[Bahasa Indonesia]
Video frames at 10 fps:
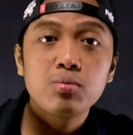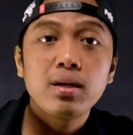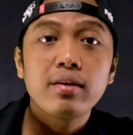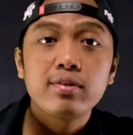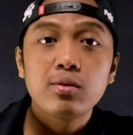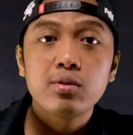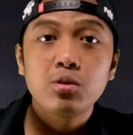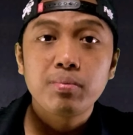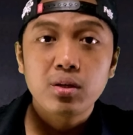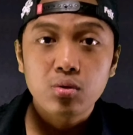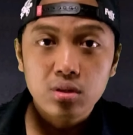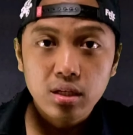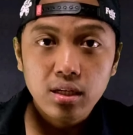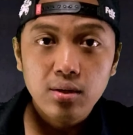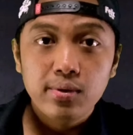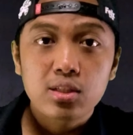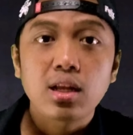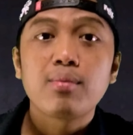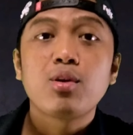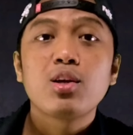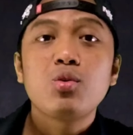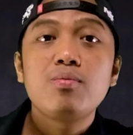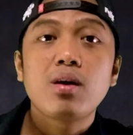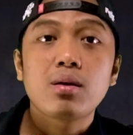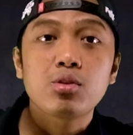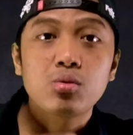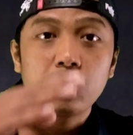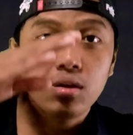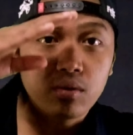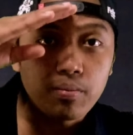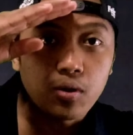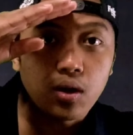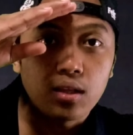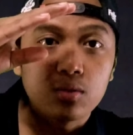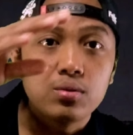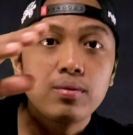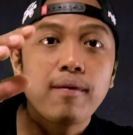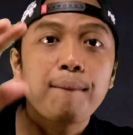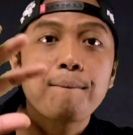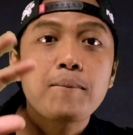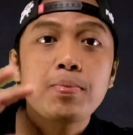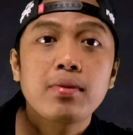jumpa di video-video berikutnya. Wassalamualaikum warahmatullahi wabarakatuh.